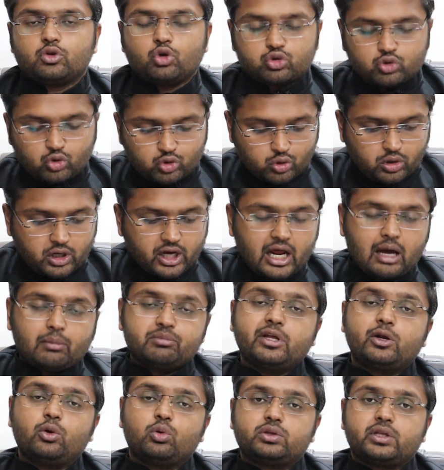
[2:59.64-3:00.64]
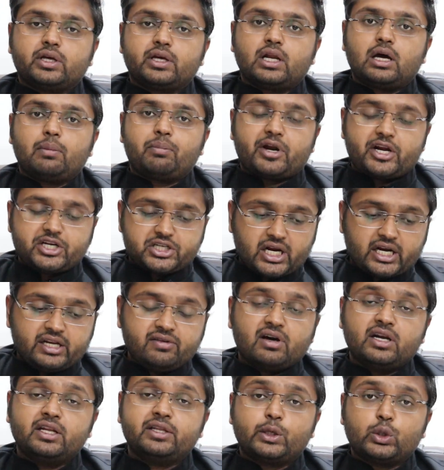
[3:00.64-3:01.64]
दोस्तों जो ख़राब दिन होते हैं ना
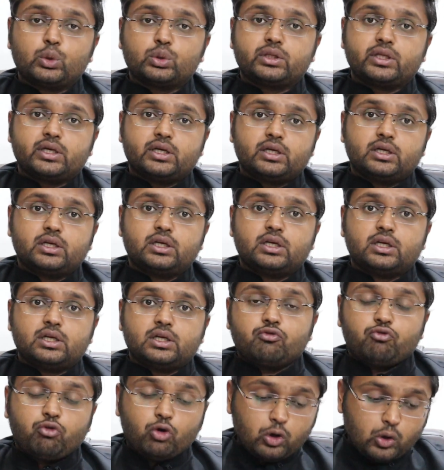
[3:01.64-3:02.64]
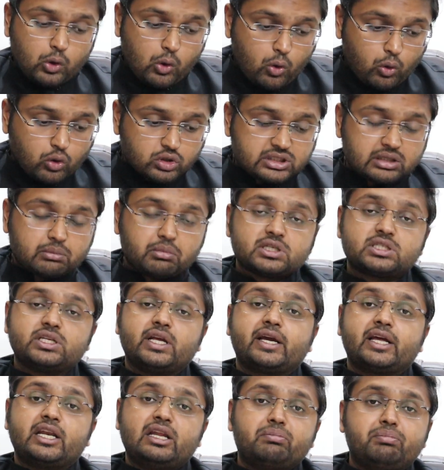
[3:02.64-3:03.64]
परेशानी वाले दिन होते हैं वो लोगों को
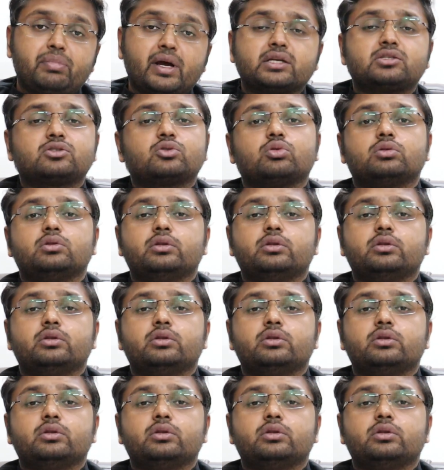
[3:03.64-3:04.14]
समझने के लिए बेस्ट